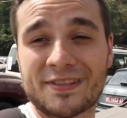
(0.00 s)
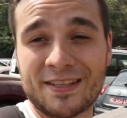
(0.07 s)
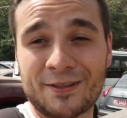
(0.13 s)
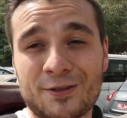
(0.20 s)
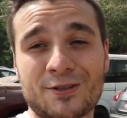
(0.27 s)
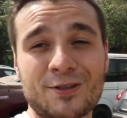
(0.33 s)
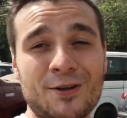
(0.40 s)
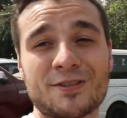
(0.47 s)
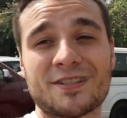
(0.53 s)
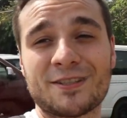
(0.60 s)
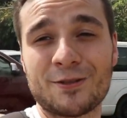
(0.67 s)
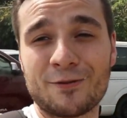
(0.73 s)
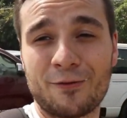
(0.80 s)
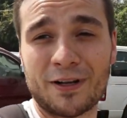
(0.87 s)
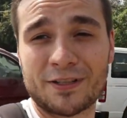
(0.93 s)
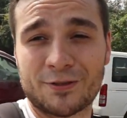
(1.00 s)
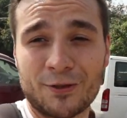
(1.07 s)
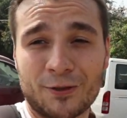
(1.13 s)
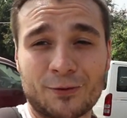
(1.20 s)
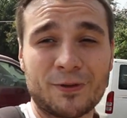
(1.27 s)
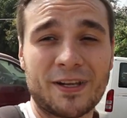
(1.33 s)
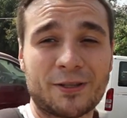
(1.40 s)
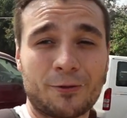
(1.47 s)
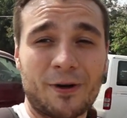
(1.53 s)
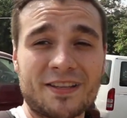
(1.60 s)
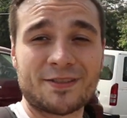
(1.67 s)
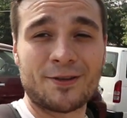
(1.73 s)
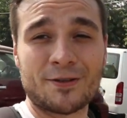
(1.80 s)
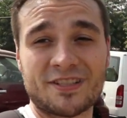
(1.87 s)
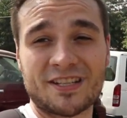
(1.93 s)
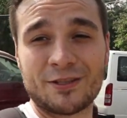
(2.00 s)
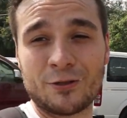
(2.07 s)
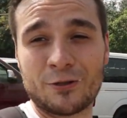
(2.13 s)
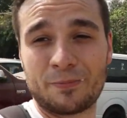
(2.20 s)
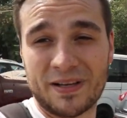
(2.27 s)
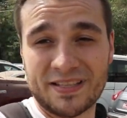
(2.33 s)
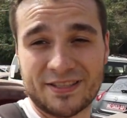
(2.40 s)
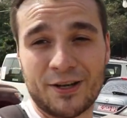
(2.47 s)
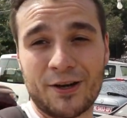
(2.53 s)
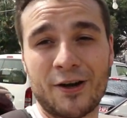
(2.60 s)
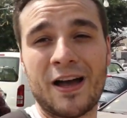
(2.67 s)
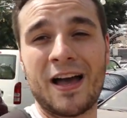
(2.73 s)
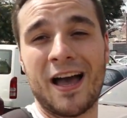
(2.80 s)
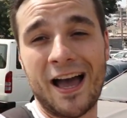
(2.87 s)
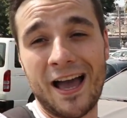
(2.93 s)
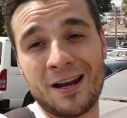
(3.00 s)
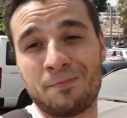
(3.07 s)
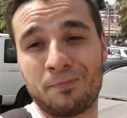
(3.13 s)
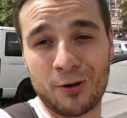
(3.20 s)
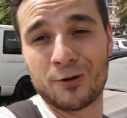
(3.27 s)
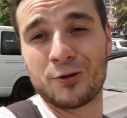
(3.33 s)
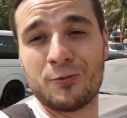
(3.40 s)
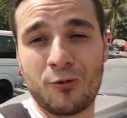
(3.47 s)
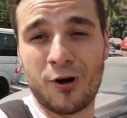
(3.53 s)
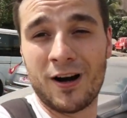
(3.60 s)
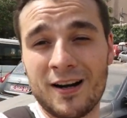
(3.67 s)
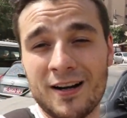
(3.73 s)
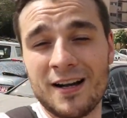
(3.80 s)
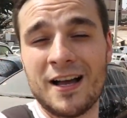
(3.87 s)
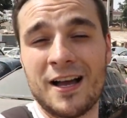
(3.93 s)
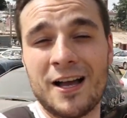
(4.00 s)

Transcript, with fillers: C'est de changer de voiture tous les 3 ans chez nous parce qu'elle pollue moins